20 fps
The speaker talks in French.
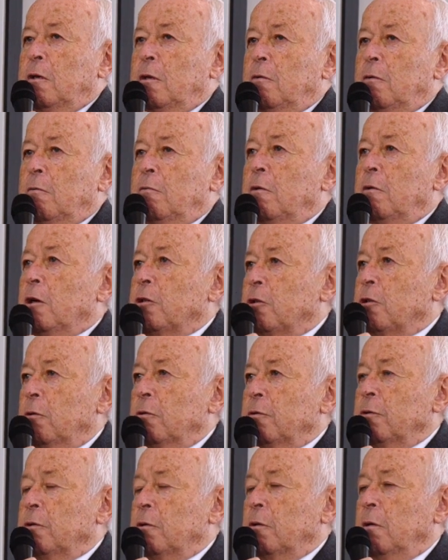qui ont eu la
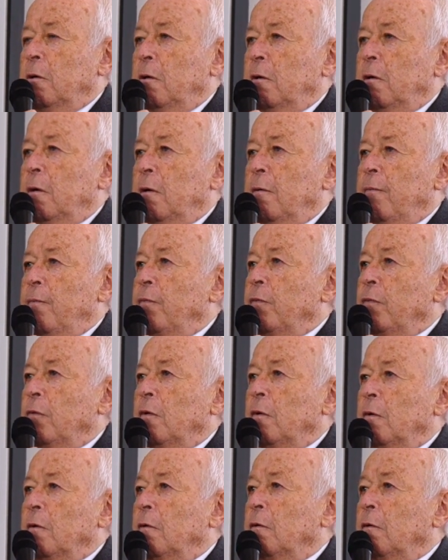chance euh,
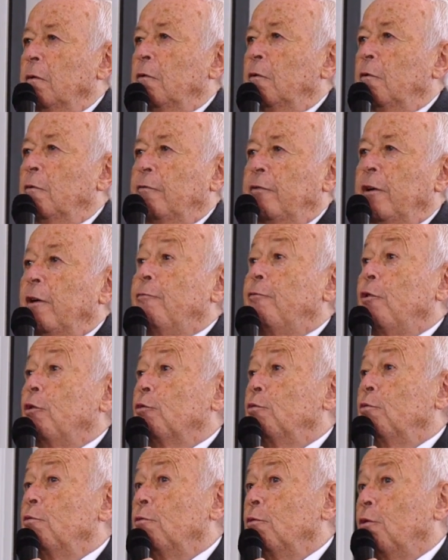euh, de faire
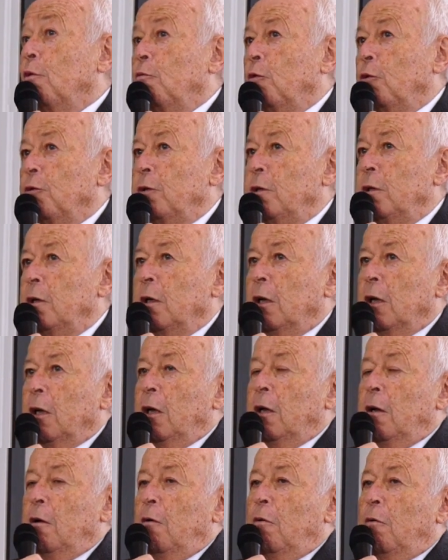fortune, comme on dit,
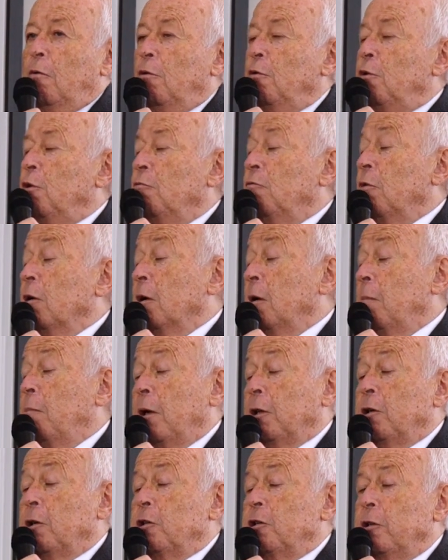ont le devoir de la
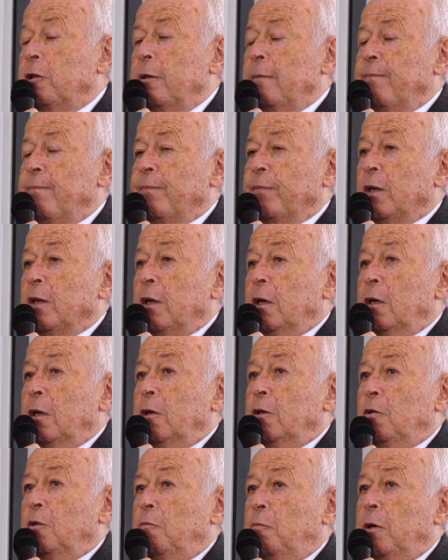partager.
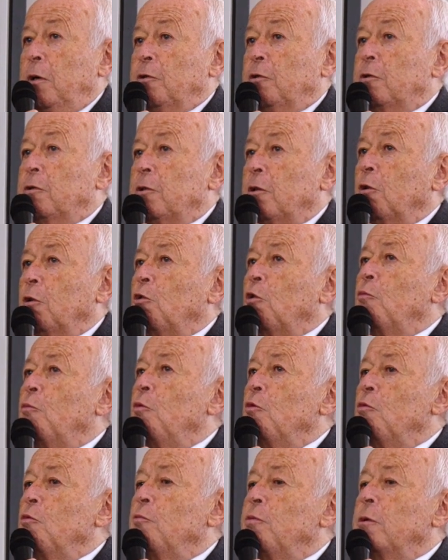Je pense que c'est encore
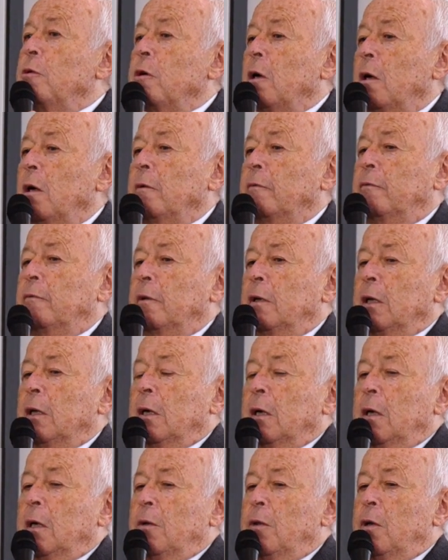beaucoup plus grave
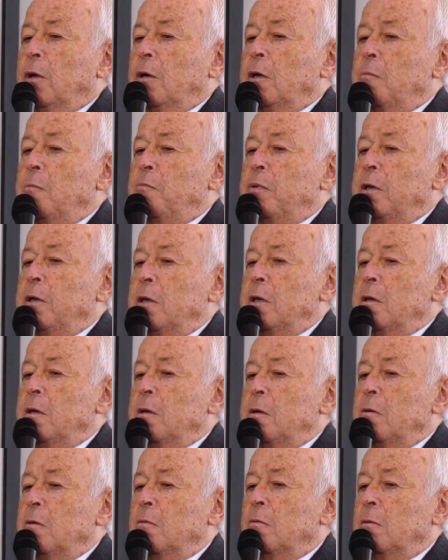dans les
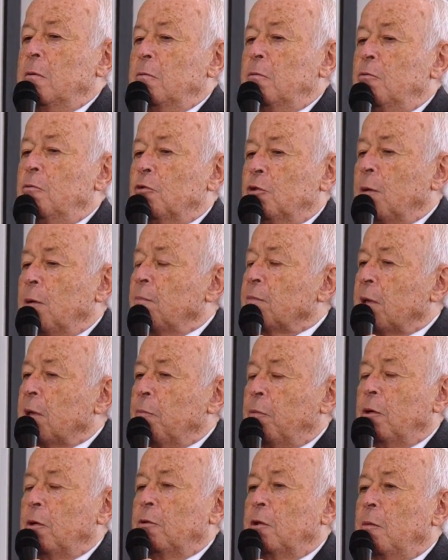pays où nous sommes
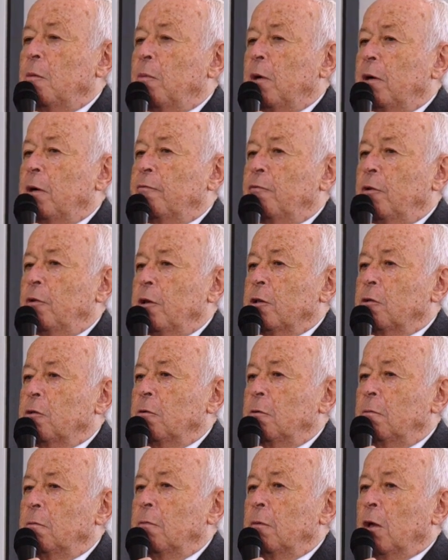implantés par la
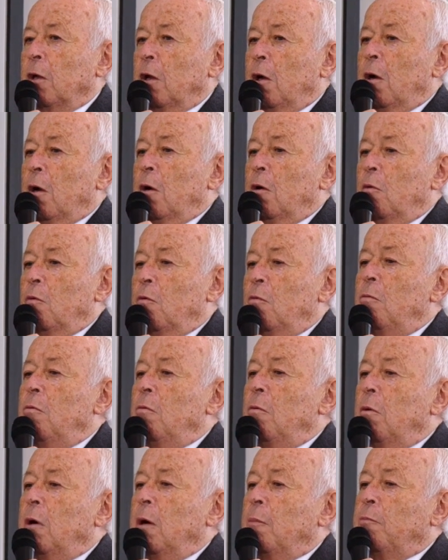Fondation,
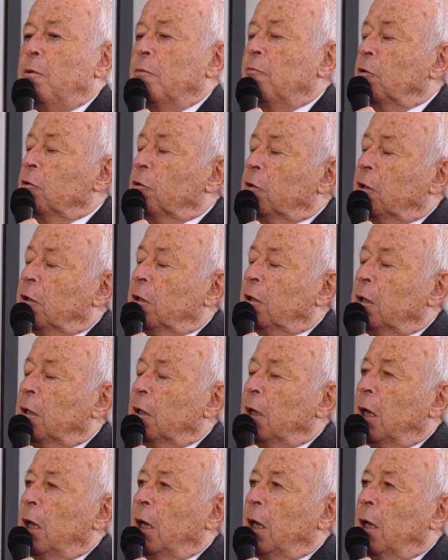où la
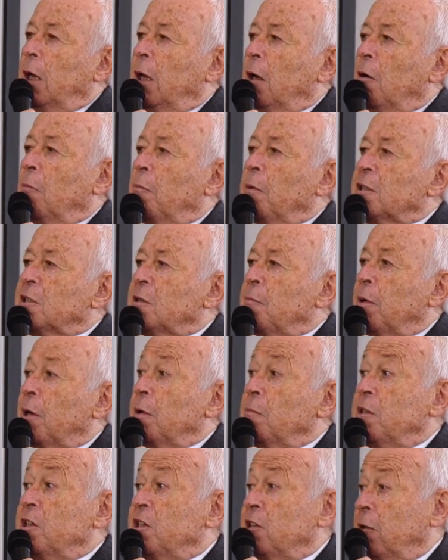pauvreté euh, est remplacée
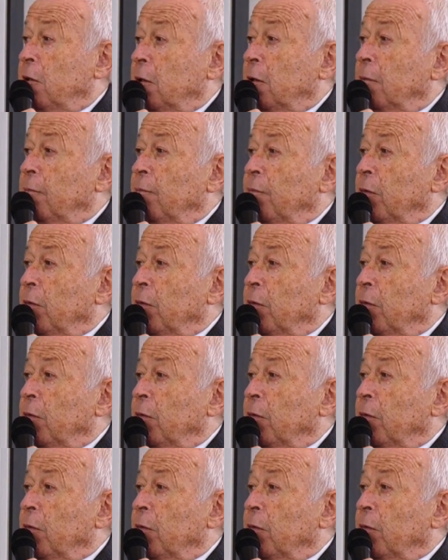par la misère.